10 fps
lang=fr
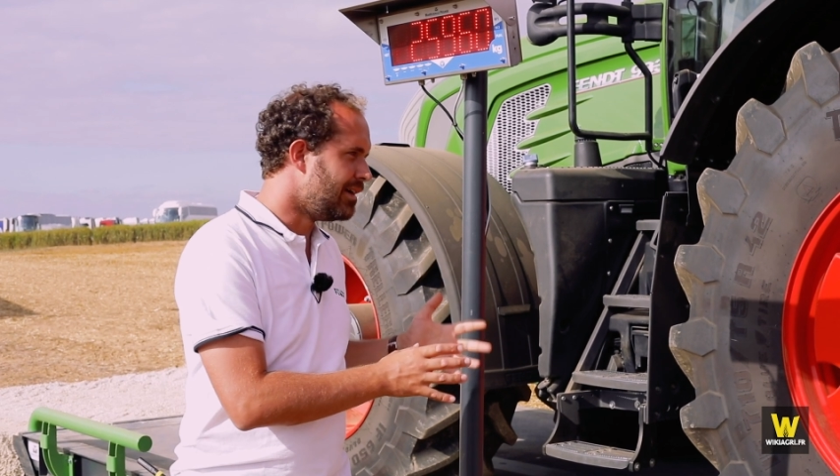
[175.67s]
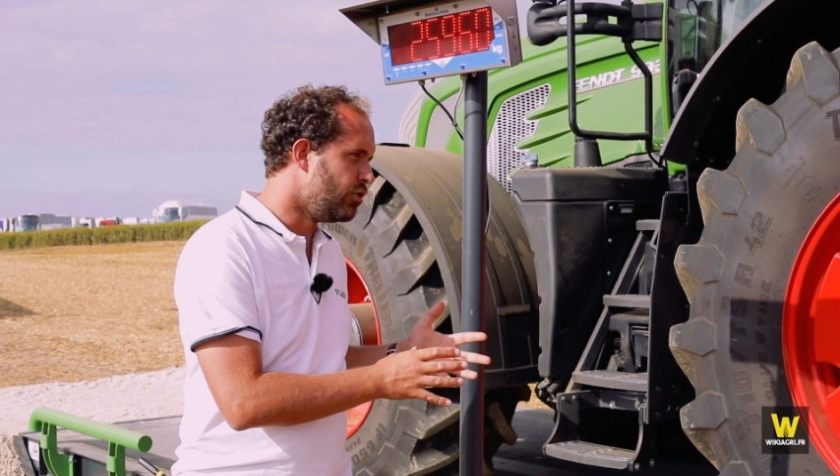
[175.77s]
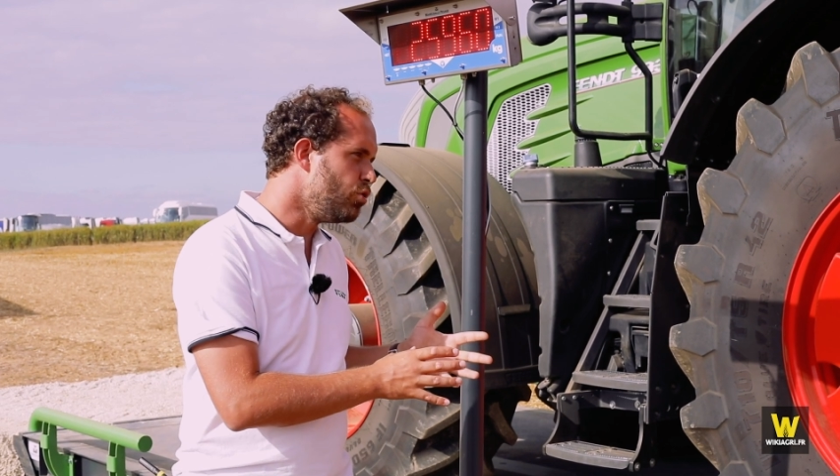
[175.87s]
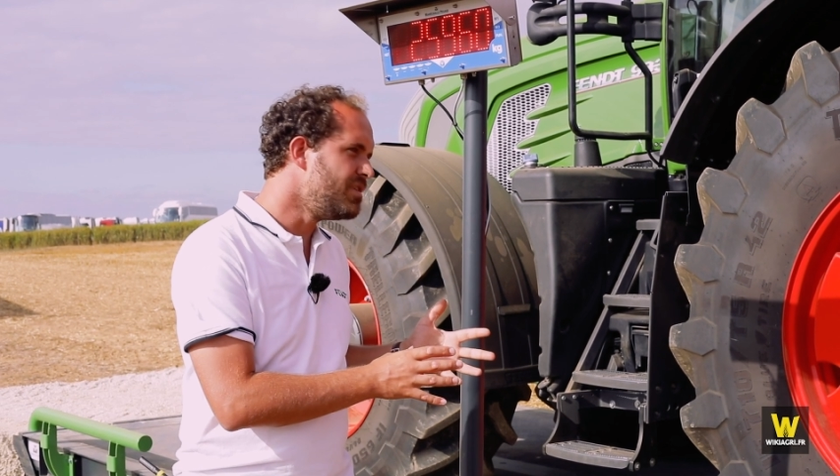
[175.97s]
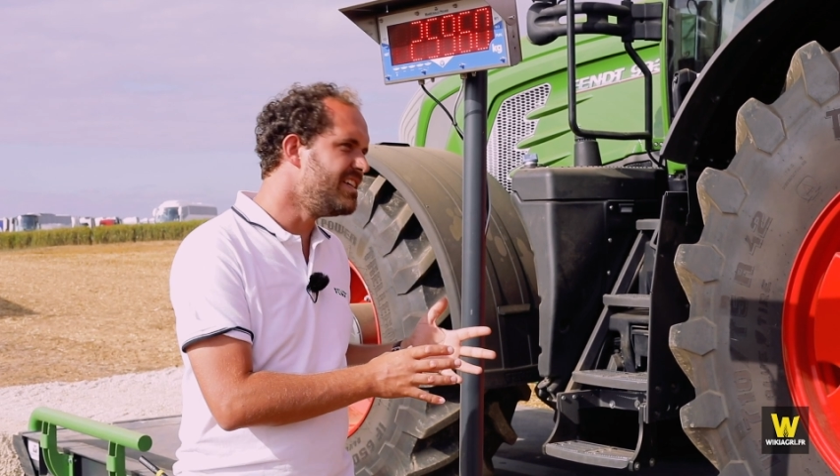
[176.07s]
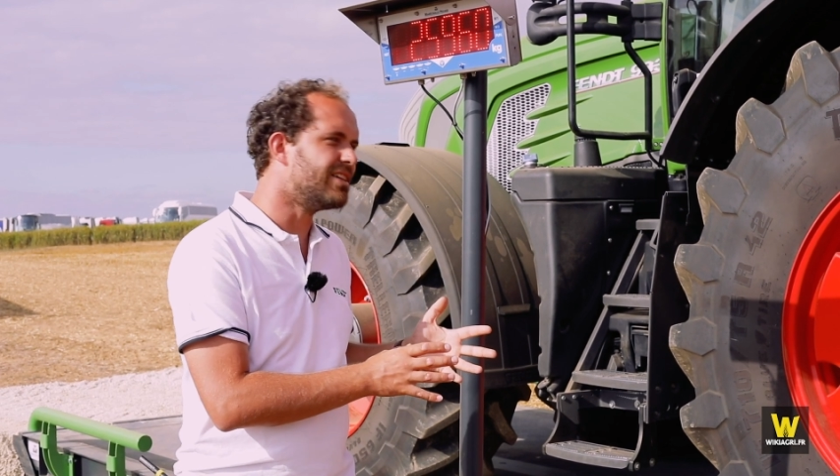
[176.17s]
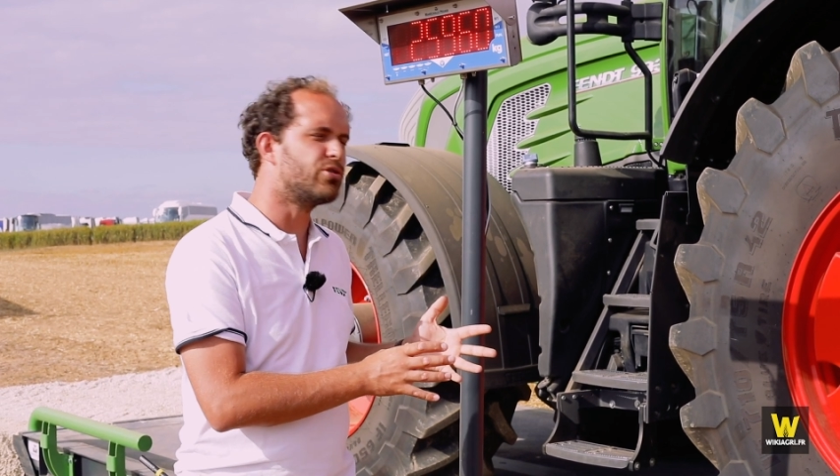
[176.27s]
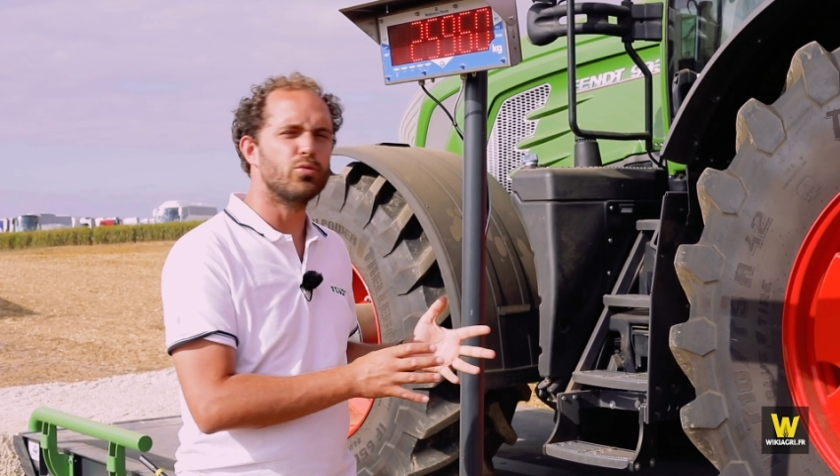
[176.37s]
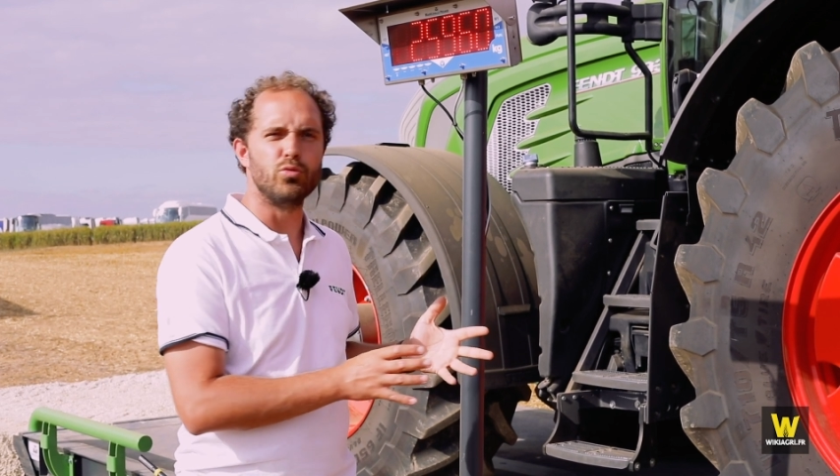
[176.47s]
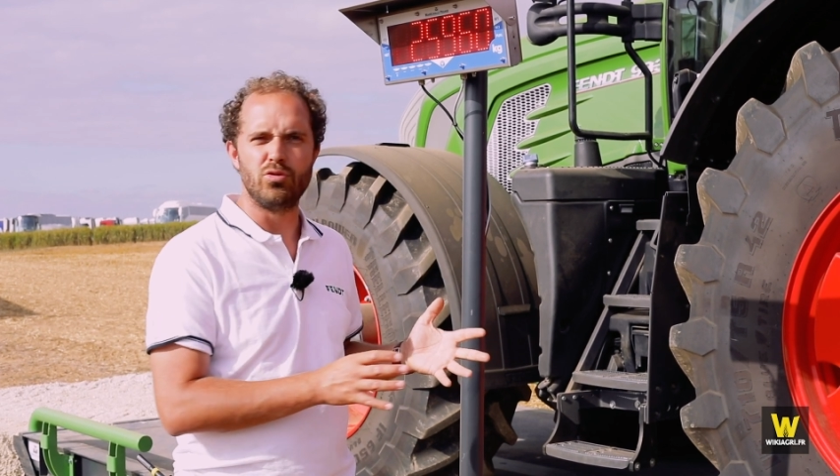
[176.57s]

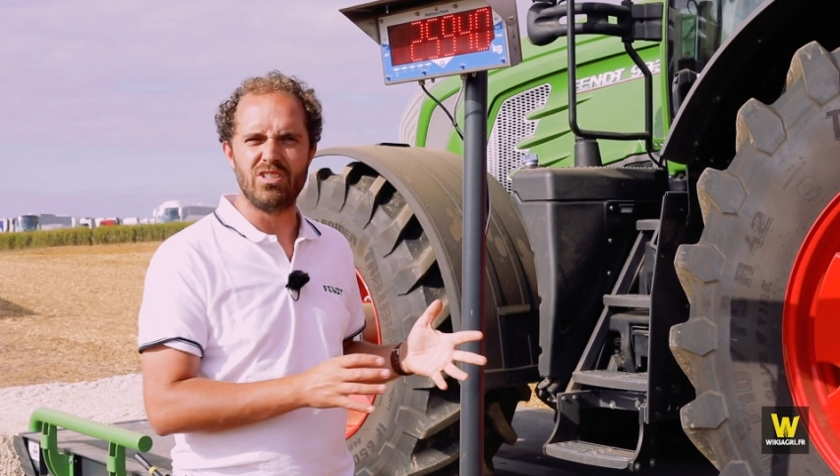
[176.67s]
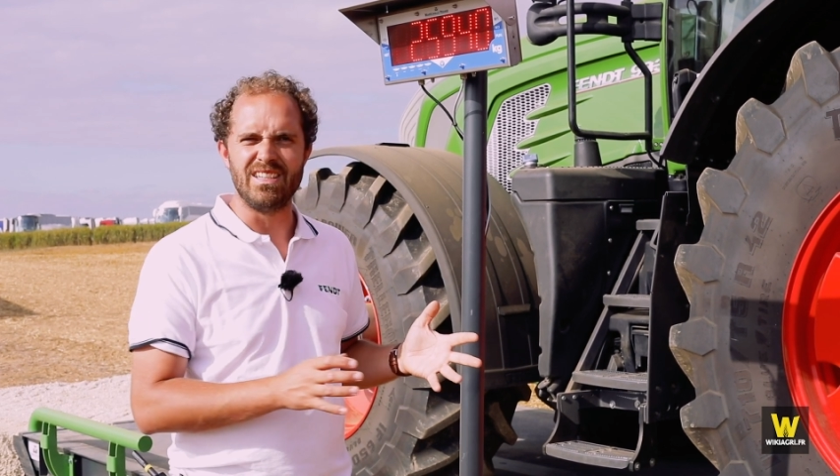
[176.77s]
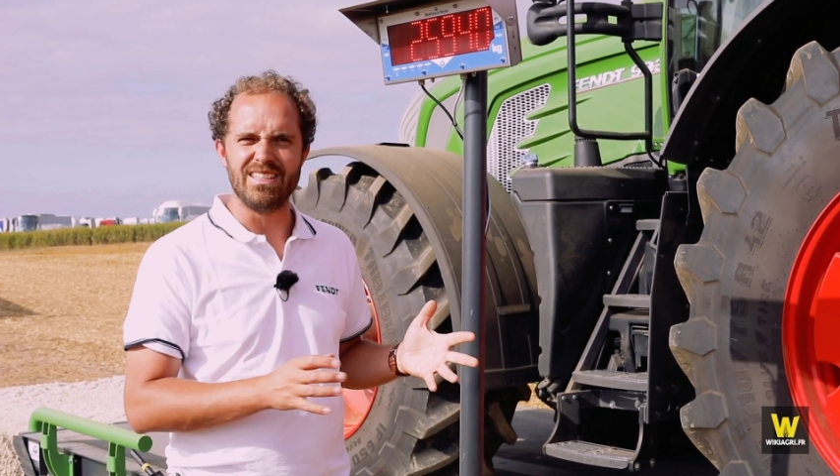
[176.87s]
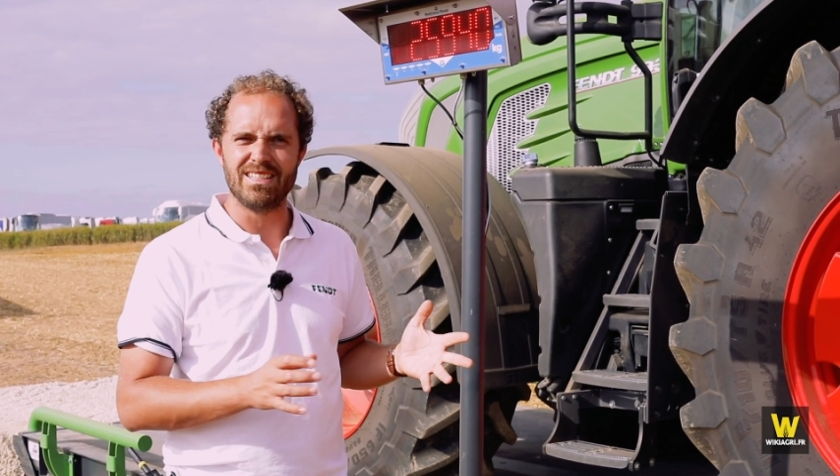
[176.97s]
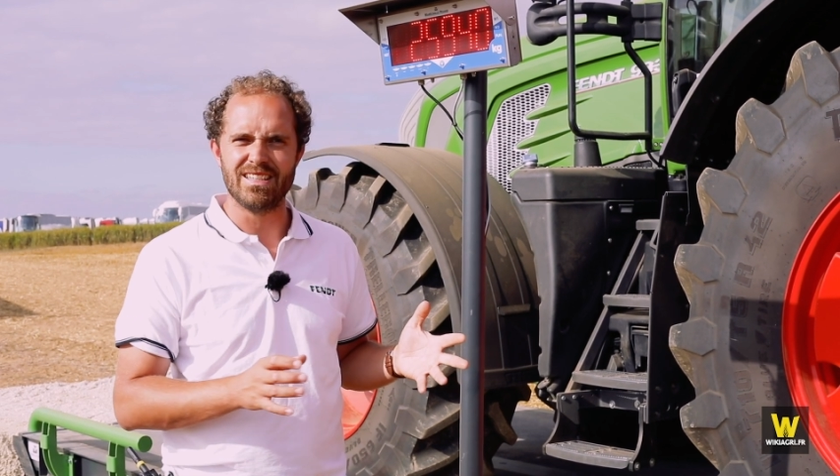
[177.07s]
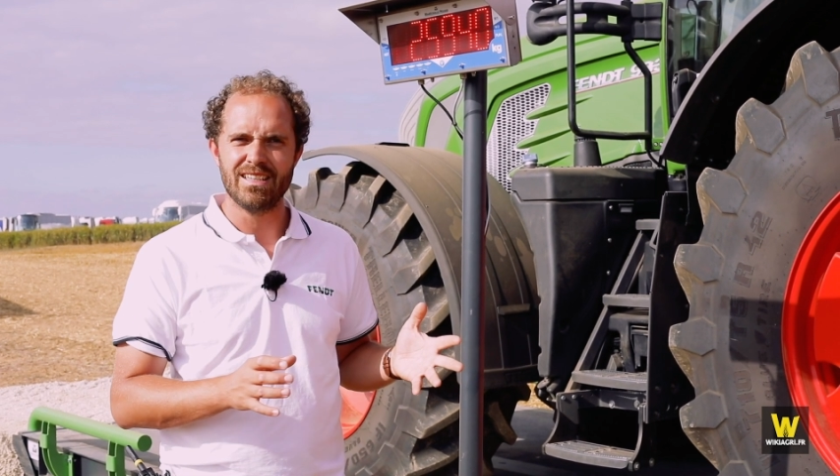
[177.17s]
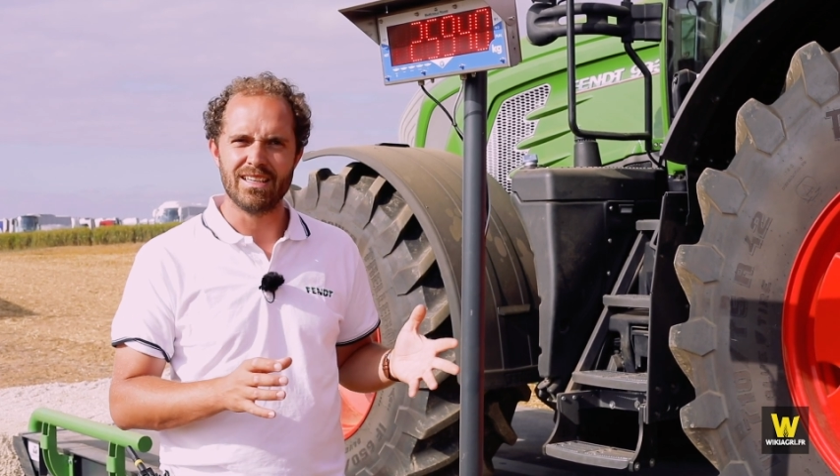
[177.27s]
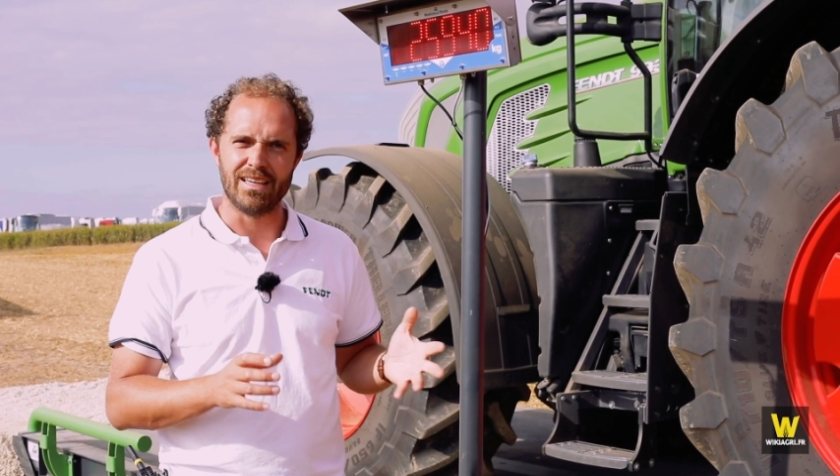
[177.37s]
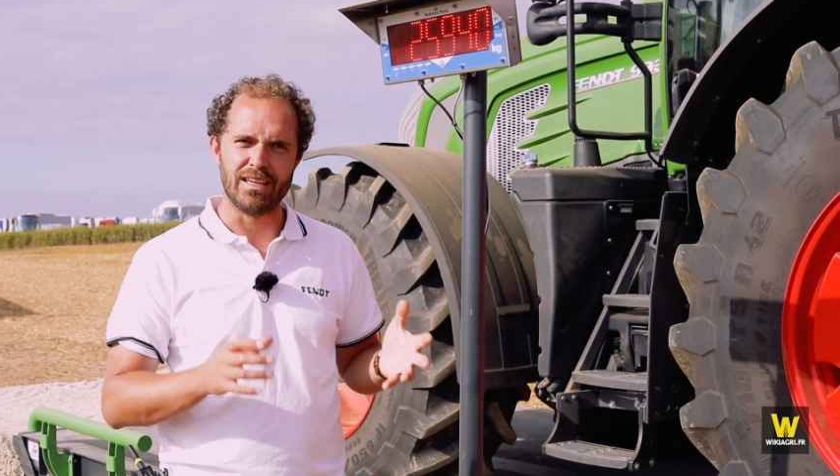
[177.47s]
l'obligation d'utiliser,